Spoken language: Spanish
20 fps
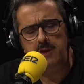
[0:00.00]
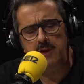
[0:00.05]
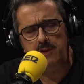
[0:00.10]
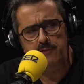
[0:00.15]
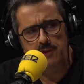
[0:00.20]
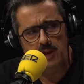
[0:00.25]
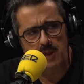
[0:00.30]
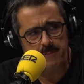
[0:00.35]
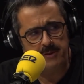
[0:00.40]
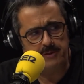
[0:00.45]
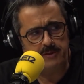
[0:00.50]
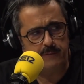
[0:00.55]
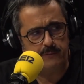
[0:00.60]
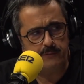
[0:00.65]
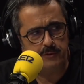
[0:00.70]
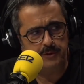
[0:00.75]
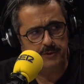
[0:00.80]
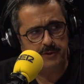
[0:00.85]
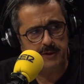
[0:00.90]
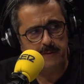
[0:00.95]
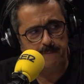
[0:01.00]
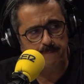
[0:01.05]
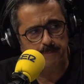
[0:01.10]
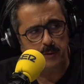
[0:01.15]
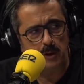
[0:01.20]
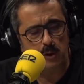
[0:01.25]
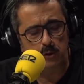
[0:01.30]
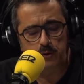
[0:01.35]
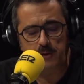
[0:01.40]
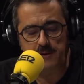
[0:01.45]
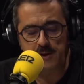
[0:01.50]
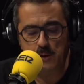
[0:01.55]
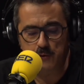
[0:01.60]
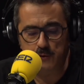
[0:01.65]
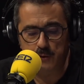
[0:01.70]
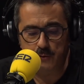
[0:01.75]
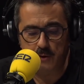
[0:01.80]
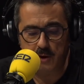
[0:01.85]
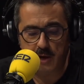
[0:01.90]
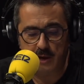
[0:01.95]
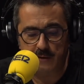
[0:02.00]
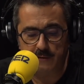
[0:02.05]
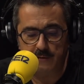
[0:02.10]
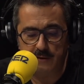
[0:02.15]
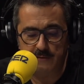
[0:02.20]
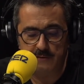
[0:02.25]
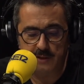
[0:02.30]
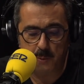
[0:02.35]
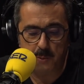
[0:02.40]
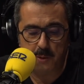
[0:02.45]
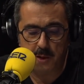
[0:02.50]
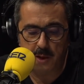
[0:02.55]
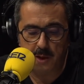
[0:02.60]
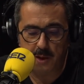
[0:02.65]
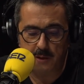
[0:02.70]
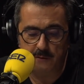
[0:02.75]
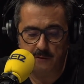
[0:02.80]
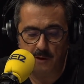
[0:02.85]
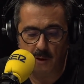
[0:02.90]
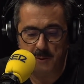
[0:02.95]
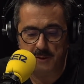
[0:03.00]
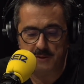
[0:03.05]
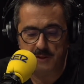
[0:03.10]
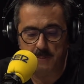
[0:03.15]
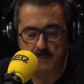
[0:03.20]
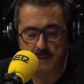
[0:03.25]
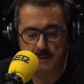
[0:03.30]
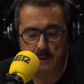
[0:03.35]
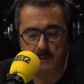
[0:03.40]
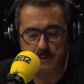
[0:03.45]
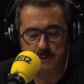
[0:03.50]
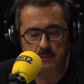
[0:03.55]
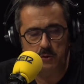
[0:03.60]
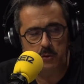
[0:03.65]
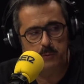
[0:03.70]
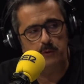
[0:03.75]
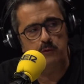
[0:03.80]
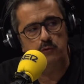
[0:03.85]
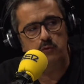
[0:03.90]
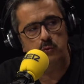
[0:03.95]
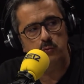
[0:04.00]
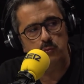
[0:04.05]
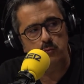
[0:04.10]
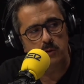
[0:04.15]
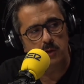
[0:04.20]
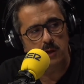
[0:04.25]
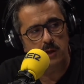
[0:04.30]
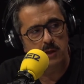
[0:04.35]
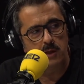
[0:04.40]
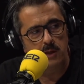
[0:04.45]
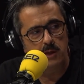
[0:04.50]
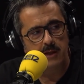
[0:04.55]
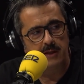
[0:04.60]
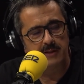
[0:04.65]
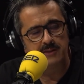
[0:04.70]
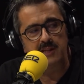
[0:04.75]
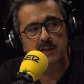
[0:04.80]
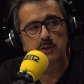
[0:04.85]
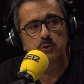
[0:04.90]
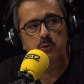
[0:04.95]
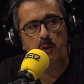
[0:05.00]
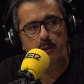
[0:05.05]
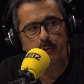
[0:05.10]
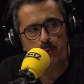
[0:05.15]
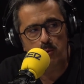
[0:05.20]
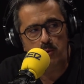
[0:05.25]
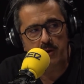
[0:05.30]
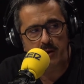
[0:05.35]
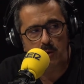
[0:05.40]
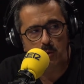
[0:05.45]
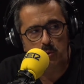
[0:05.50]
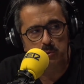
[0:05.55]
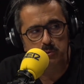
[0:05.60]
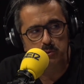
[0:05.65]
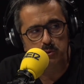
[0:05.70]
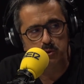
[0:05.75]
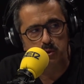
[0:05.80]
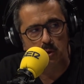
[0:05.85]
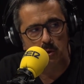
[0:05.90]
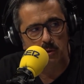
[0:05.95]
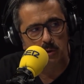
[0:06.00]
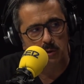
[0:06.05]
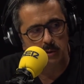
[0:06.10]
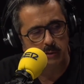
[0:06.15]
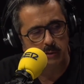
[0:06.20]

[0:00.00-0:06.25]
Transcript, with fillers: Que si le mete fuerte. El otro día los hizo en casa, estaba Silvia también, dice: No he visto nunca tanto azúcar junto.